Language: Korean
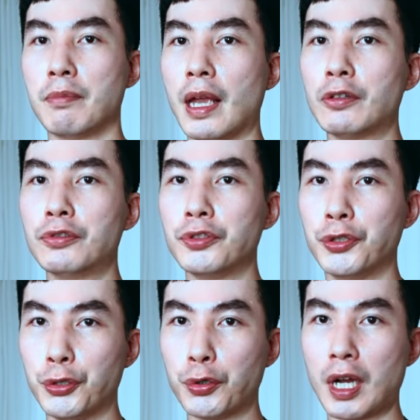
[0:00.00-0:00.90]
매우
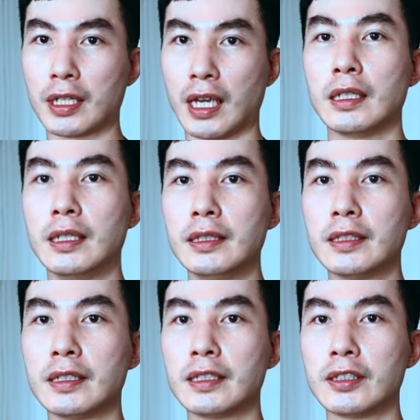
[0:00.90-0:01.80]
유용하게
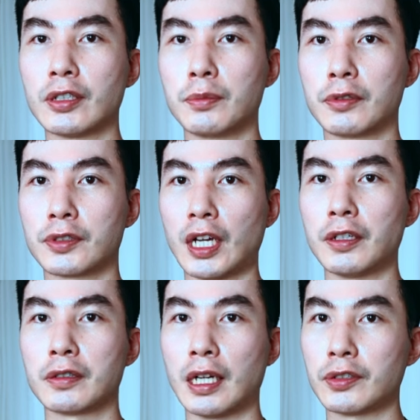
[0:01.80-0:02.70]
1인칭 시점으로
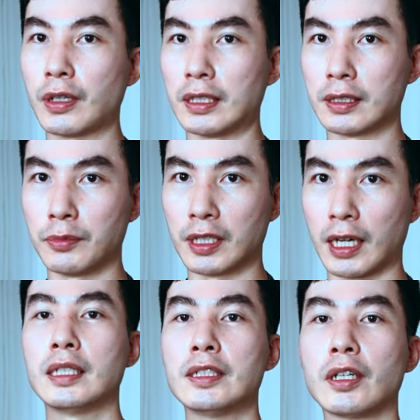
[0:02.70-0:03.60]
촬영을 할 수가
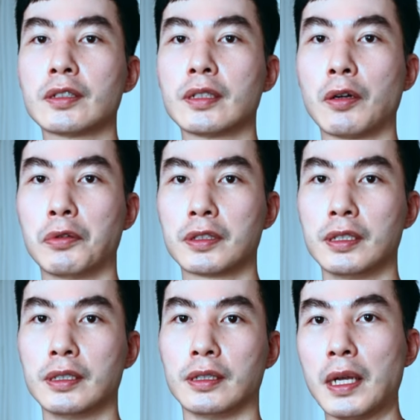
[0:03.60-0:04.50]
있습니다. 티셔츠나 옷은